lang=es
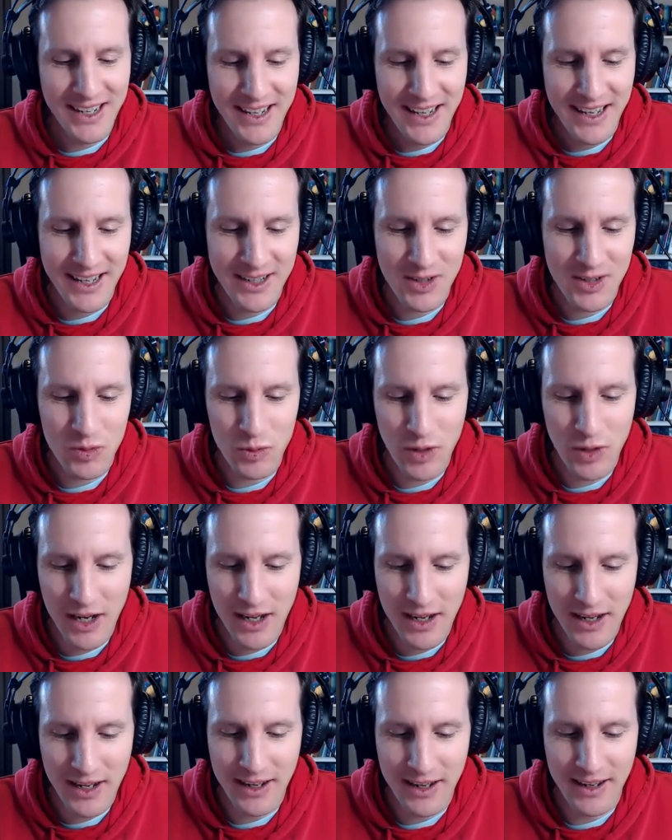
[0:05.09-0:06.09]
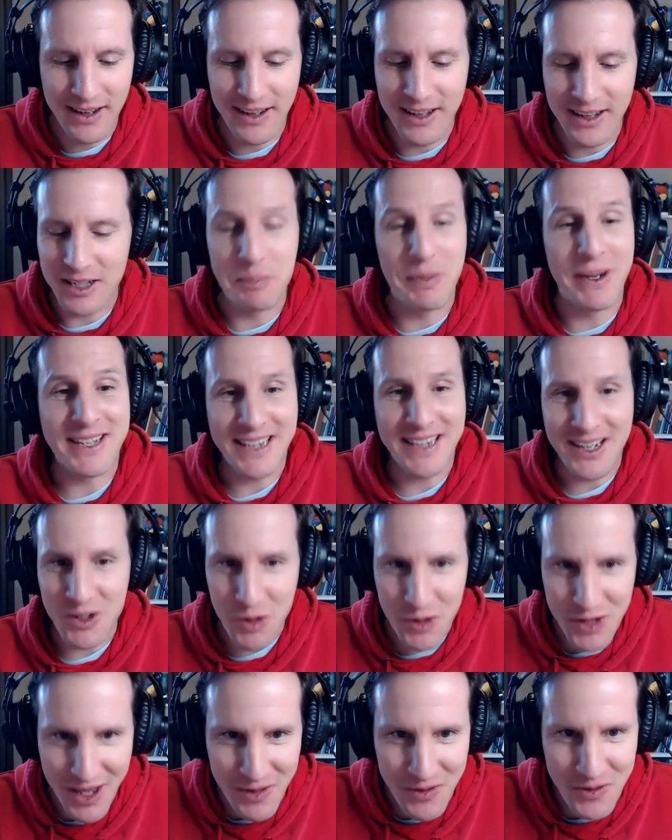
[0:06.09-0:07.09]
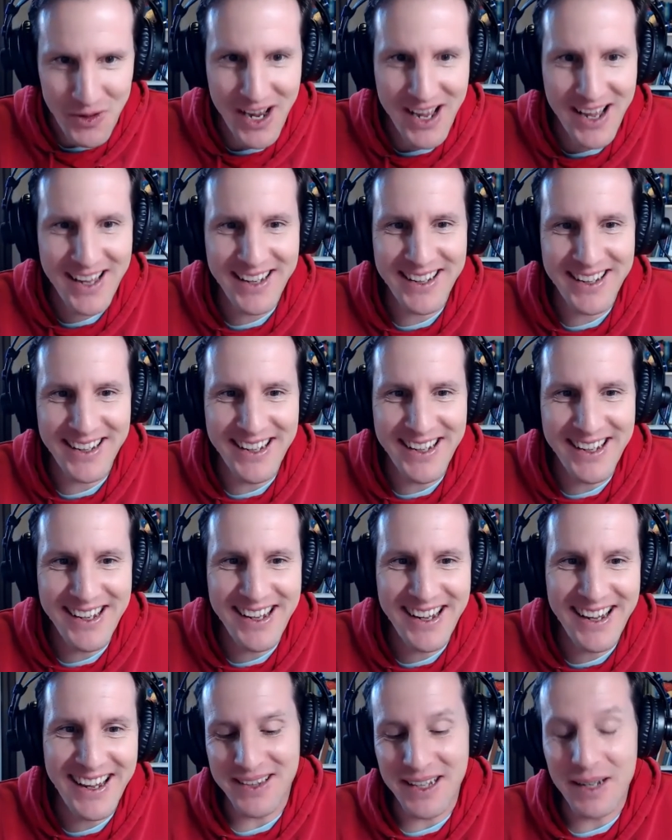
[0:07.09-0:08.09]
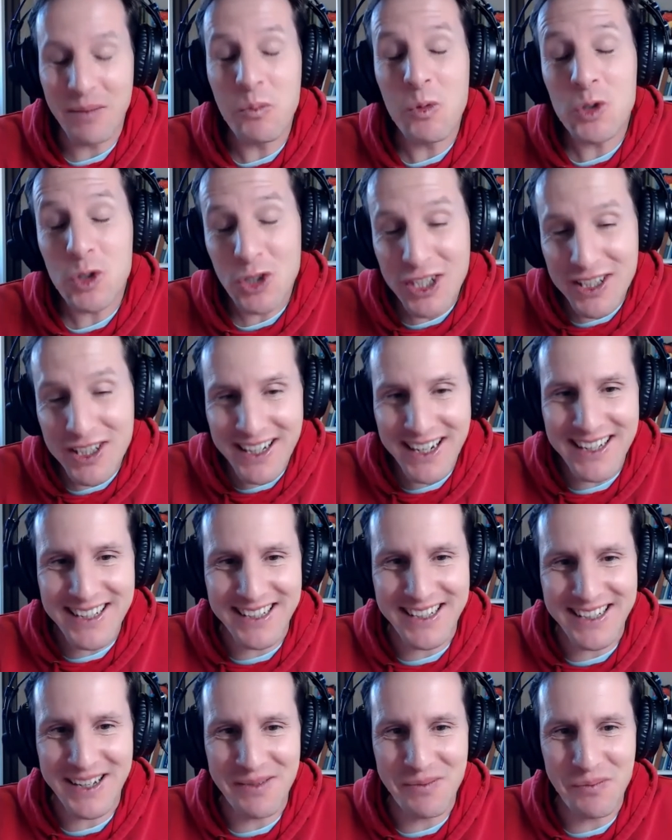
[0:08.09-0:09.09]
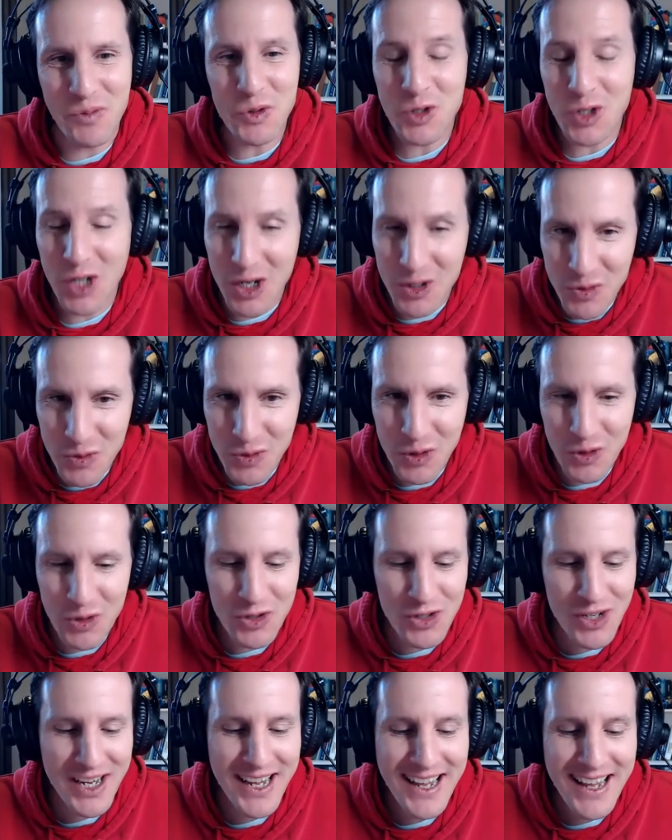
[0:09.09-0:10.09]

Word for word: Es una experta en soñadora y tiene muchos intereses en muchos asuntos,